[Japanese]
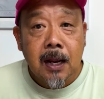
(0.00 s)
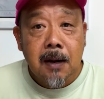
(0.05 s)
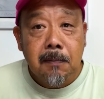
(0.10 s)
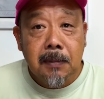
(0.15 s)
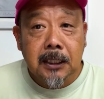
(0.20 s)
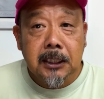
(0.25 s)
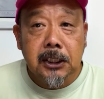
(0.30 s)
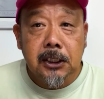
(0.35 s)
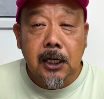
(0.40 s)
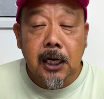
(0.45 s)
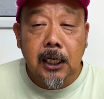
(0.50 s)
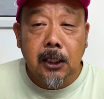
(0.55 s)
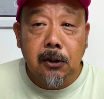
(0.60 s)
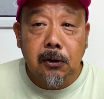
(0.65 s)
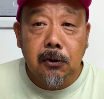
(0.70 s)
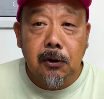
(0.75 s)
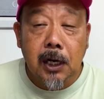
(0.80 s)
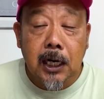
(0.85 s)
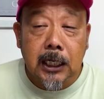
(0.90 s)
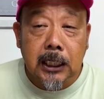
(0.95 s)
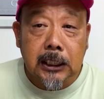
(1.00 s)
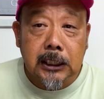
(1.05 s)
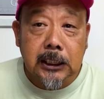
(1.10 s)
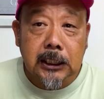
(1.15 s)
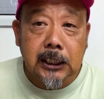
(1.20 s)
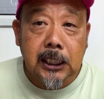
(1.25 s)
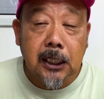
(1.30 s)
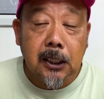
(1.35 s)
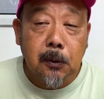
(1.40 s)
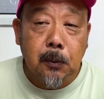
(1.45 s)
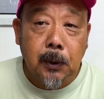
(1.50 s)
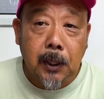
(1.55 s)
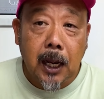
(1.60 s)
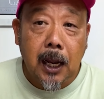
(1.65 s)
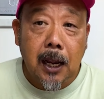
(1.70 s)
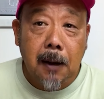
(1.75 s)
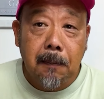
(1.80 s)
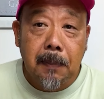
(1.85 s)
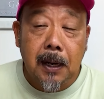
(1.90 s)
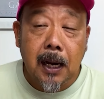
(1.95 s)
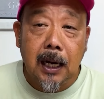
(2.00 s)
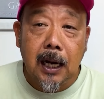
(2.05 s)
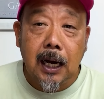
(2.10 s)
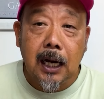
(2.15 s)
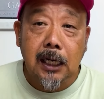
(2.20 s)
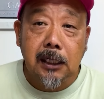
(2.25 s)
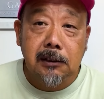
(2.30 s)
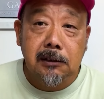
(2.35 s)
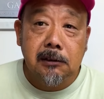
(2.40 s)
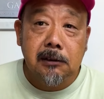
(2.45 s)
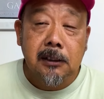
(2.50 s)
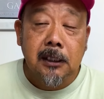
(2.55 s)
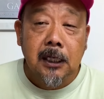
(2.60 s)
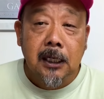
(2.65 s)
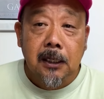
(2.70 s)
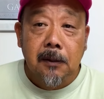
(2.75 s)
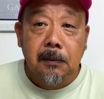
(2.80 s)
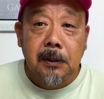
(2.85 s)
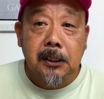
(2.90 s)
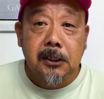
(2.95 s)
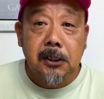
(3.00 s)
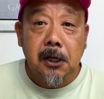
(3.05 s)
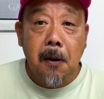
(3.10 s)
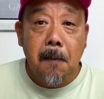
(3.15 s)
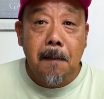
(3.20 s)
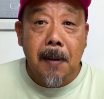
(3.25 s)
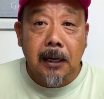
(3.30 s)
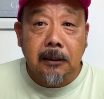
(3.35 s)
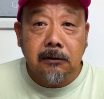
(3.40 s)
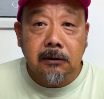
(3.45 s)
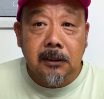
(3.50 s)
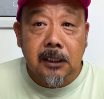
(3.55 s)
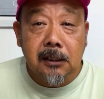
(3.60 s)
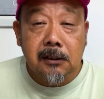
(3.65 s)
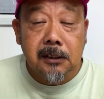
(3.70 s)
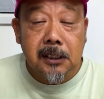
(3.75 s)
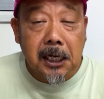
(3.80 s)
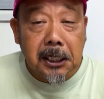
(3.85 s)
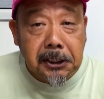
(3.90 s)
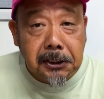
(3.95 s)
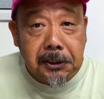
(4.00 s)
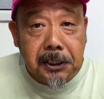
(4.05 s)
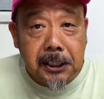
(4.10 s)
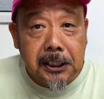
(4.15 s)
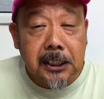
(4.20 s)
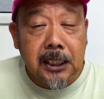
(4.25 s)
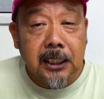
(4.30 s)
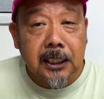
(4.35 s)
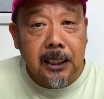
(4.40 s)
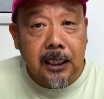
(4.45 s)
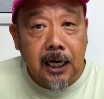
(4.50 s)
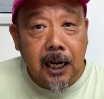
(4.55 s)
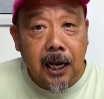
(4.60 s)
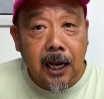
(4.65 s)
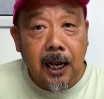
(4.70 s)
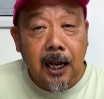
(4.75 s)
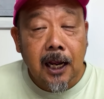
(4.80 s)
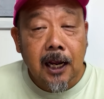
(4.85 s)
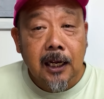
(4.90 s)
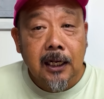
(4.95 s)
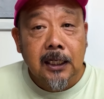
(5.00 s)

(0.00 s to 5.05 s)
まあ、ジグヘッドのお話ししたのもね、やっぱりああいう、釣れまくってる最中でしたんでね、